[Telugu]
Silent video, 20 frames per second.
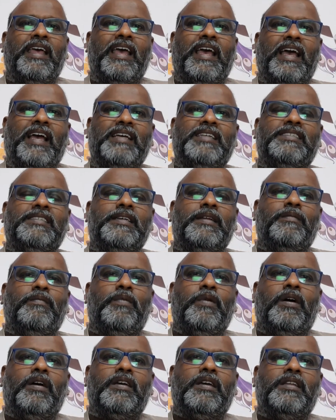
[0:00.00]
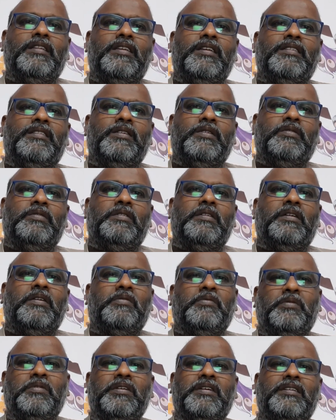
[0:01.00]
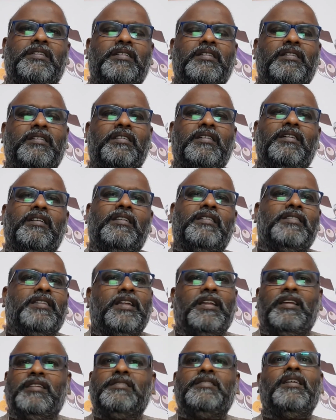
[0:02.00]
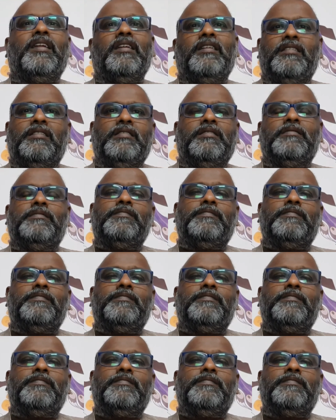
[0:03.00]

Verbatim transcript: యాక్షన్ బ్లాక్ ఏదైతే ఉందో నాకు కొద్దిగా అంత నచ్చలేదు